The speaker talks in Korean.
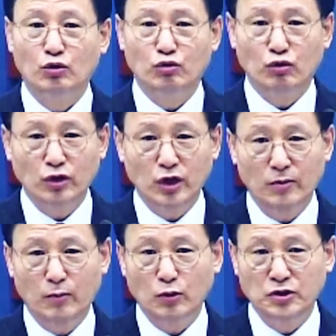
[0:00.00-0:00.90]

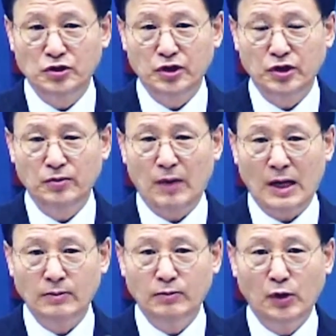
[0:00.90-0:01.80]
구원의 본질,
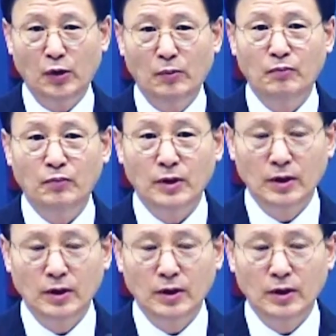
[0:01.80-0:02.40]
방법,